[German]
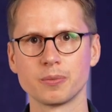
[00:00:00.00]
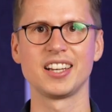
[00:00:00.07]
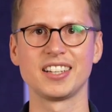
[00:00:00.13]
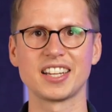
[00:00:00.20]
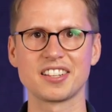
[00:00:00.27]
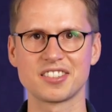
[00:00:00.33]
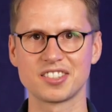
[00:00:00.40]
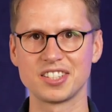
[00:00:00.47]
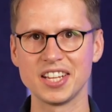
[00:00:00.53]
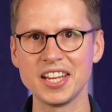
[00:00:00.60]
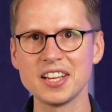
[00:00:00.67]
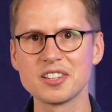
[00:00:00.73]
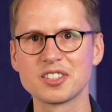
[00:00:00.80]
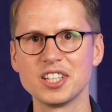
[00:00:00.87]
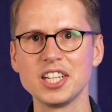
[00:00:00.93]
Das
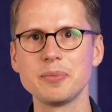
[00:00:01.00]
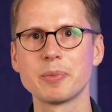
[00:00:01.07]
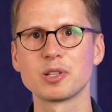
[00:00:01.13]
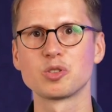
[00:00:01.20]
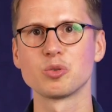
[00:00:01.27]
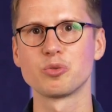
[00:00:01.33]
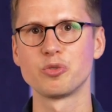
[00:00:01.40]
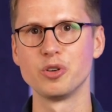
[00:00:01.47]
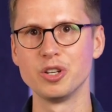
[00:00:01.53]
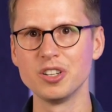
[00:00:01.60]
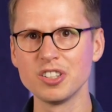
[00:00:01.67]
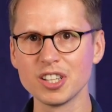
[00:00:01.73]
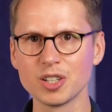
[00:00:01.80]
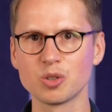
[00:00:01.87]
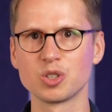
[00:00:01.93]
C ist nicht mehr zu
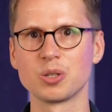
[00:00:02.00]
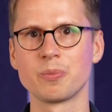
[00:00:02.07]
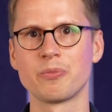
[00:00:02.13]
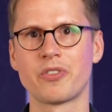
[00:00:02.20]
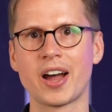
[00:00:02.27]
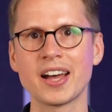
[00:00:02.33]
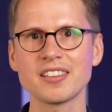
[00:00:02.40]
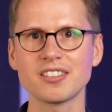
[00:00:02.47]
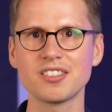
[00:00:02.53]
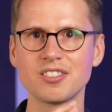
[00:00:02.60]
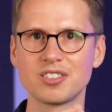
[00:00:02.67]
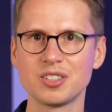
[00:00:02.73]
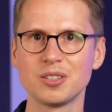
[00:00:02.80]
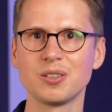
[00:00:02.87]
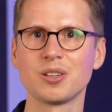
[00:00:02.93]
finden und im wahrsten
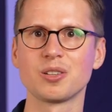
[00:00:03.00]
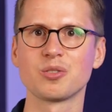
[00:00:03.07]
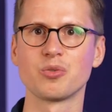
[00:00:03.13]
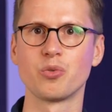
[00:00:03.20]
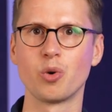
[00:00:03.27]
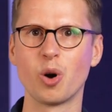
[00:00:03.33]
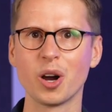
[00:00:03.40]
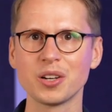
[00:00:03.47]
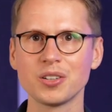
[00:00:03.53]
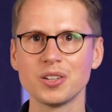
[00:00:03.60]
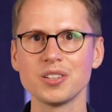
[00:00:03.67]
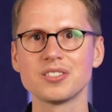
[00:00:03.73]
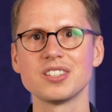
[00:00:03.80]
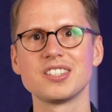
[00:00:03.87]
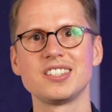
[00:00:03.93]
Sinne des
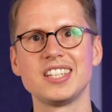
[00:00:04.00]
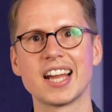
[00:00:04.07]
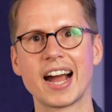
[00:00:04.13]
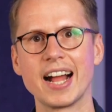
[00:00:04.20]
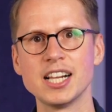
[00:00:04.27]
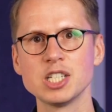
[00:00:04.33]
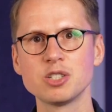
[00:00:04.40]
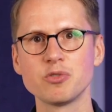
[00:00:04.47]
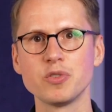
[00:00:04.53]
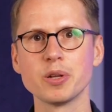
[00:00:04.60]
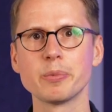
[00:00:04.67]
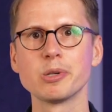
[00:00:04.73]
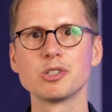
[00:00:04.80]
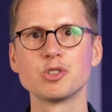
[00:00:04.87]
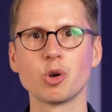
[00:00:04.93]
Wortes ist die
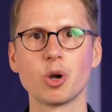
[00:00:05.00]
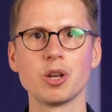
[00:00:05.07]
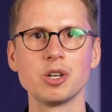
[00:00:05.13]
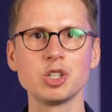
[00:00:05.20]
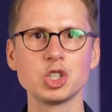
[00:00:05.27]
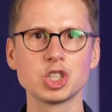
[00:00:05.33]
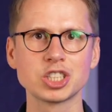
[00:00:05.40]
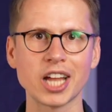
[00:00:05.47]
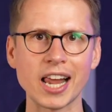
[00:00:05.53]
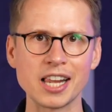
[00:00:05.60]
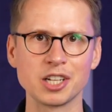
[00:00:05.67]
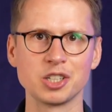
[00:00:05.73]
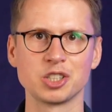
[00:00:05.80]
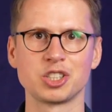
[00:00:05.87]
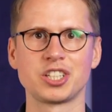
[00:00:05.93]
Halswirbelsäule
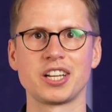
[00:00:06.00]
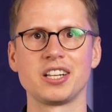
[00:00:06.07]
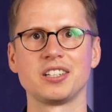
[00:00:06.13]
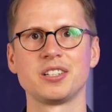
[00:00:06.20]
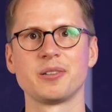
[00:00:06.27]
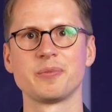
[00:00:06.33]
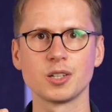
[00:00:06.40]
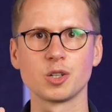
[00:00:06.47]
steil gestellt.